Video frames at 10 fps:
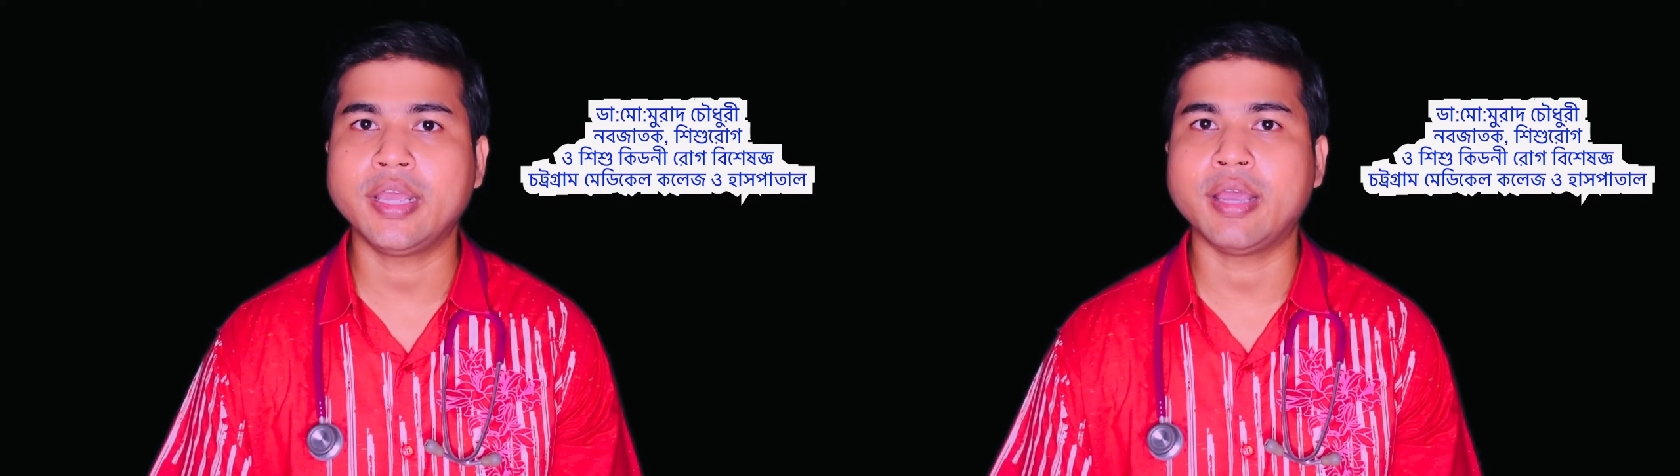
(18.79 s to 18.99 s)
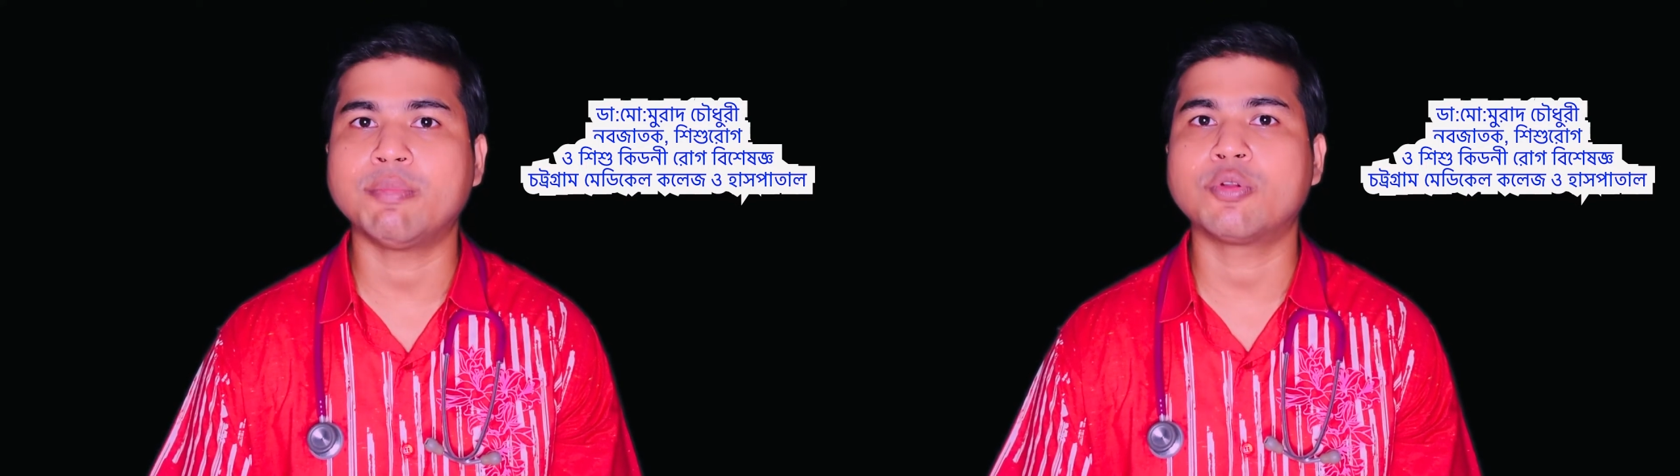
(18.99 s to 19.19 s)

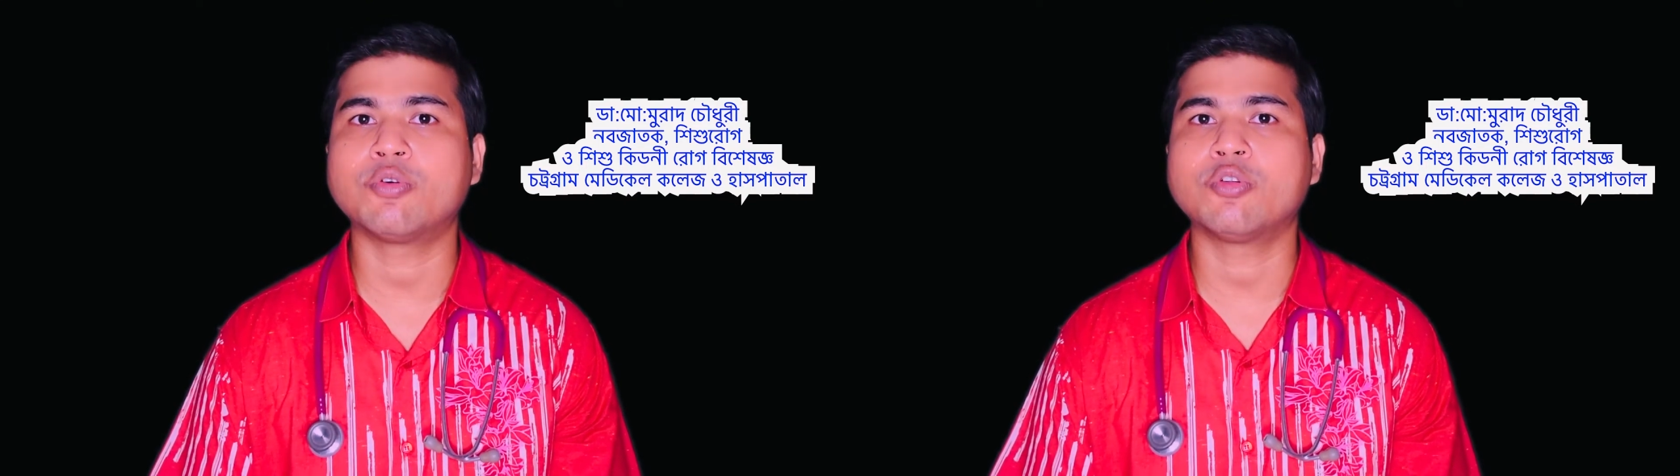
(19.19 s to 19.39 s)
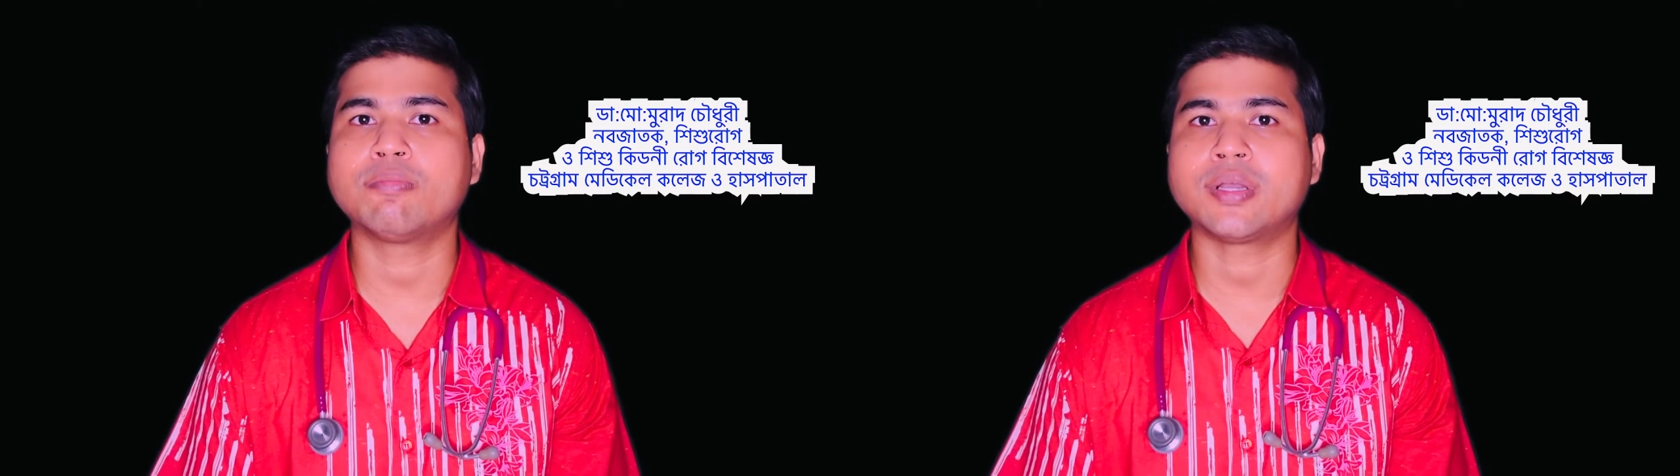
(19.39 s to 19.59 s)
এমন
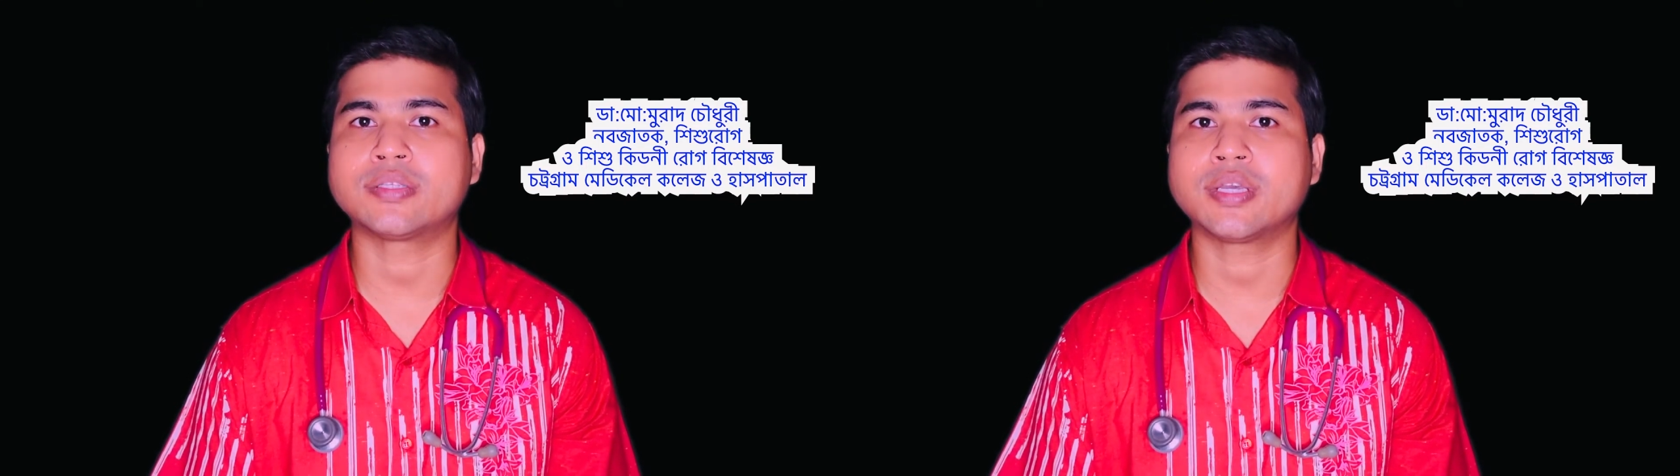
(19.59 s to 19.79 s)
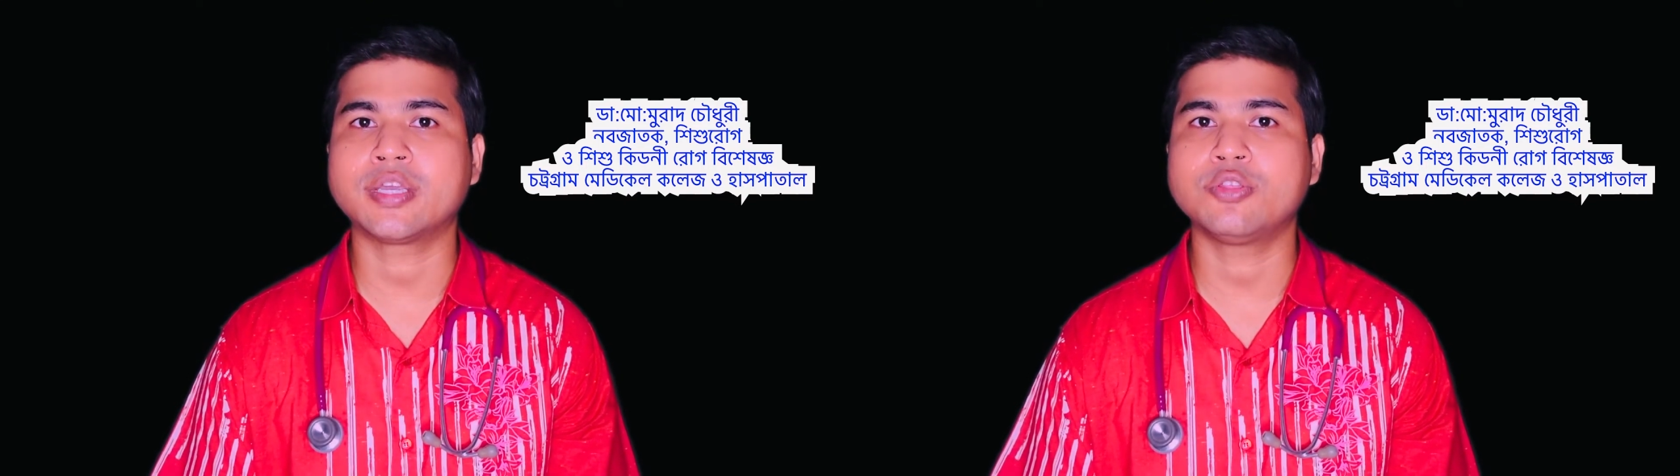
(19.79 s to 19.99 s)
কোনো
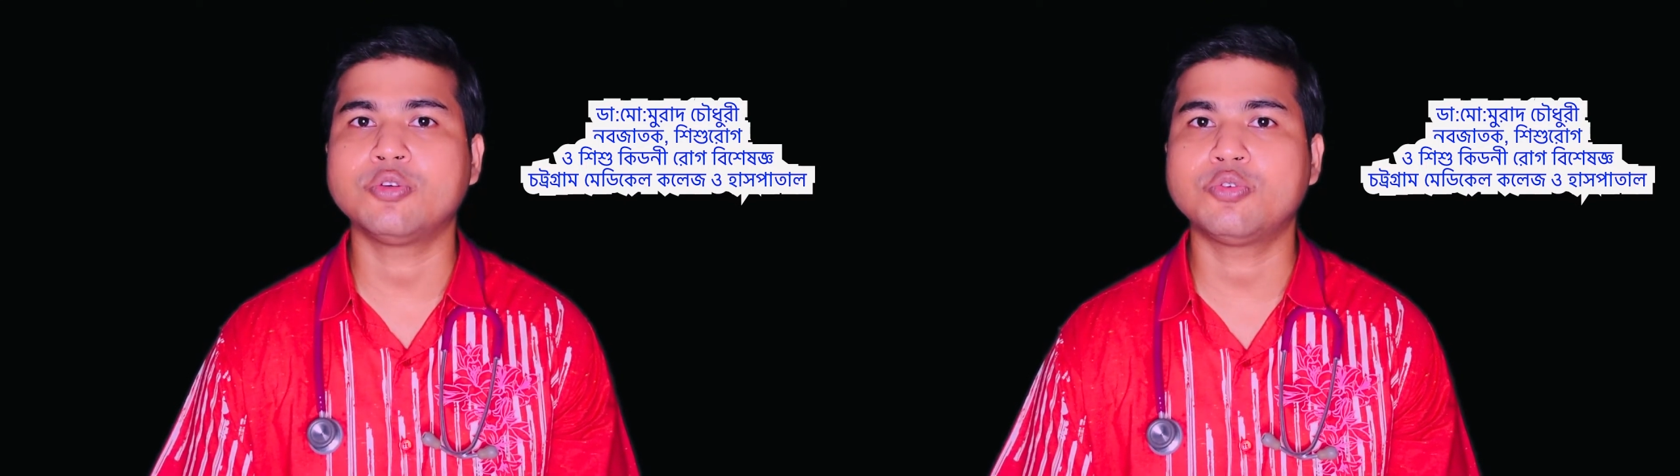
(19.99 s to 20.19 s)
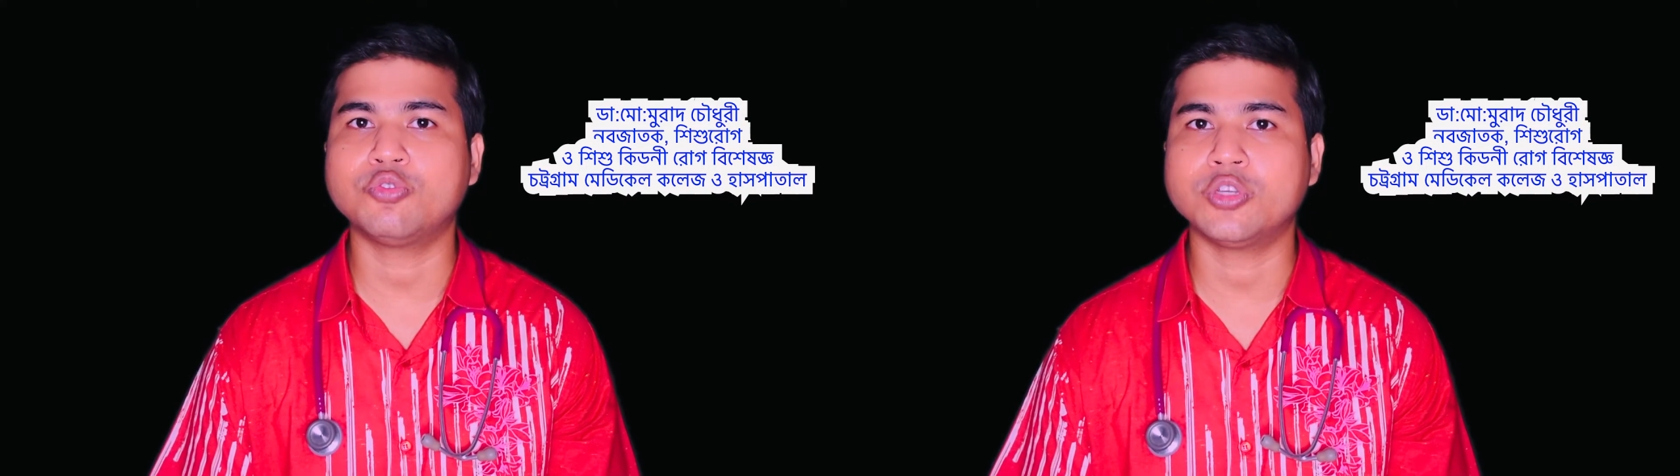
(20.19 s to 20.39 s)
বাচ্চা কিন্তু
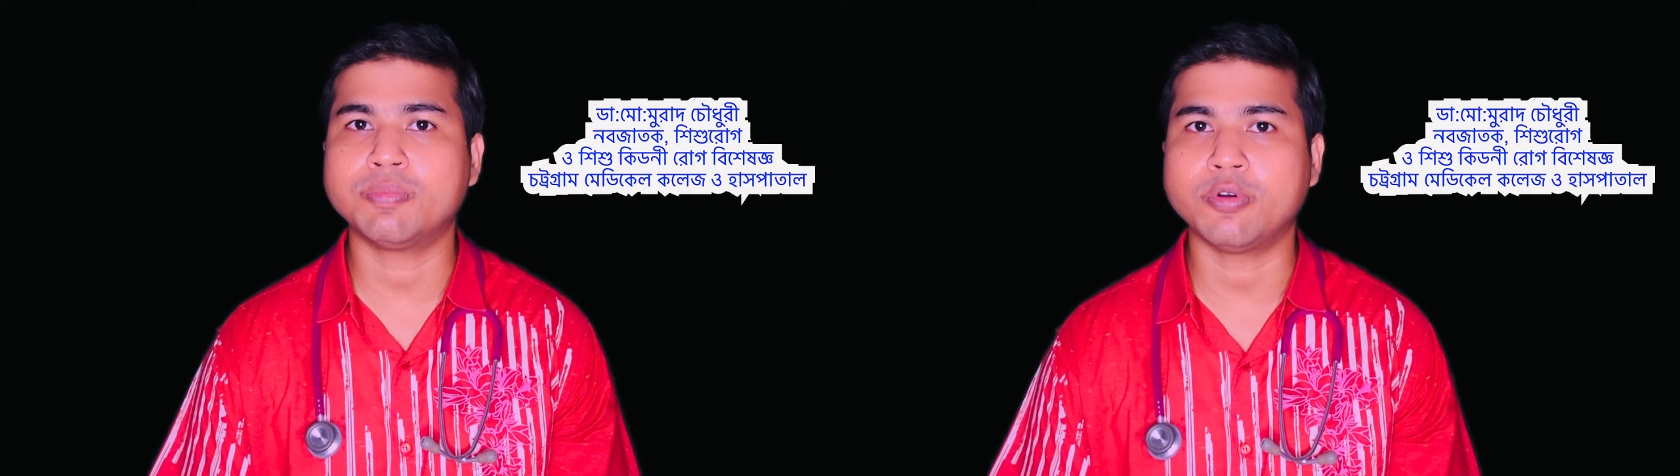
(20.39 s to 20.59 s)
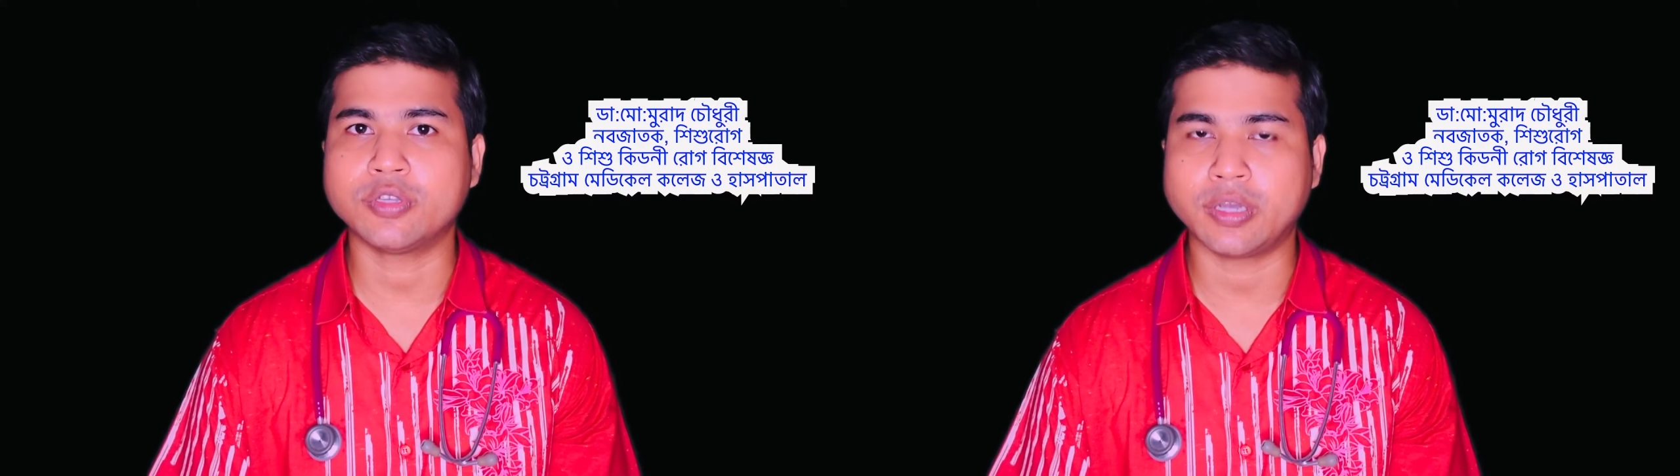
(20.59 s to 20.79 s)
খুঁজে
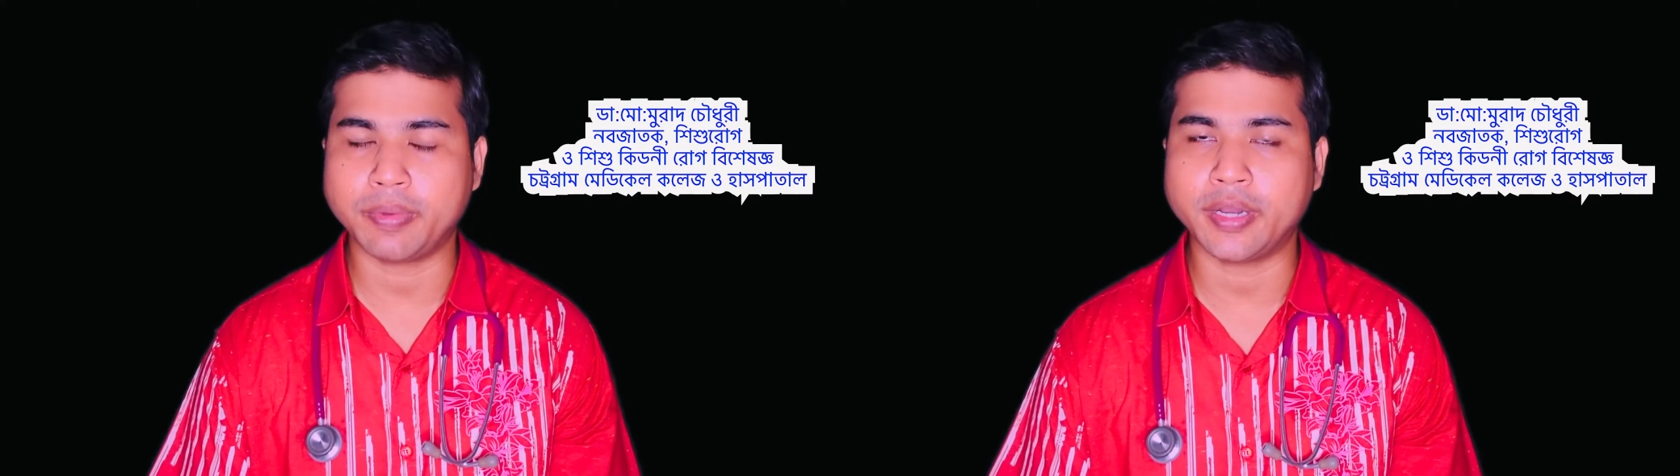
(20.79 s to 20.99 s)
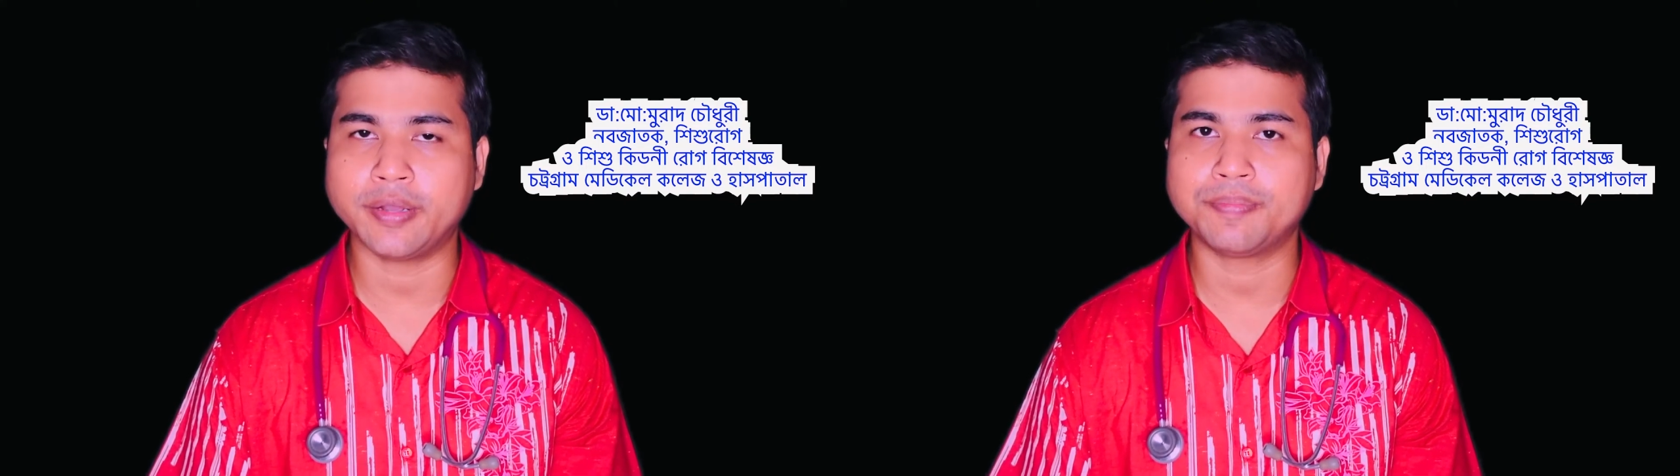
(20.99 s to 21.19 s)
পাওয়া
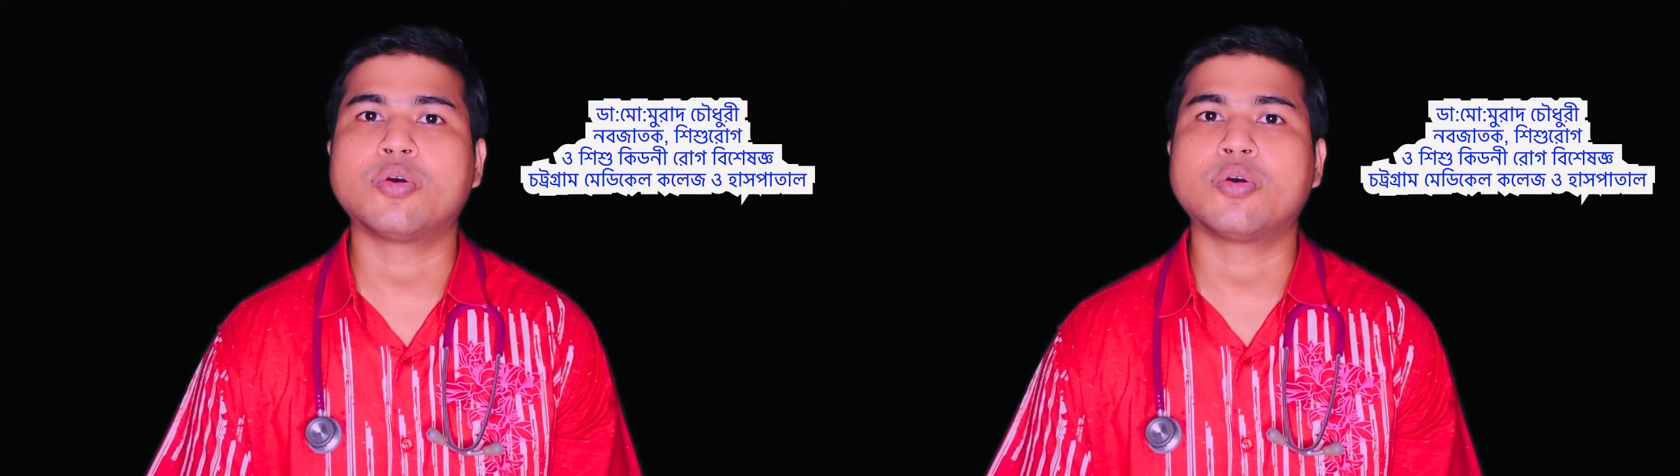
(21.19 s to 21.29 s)
যাবে না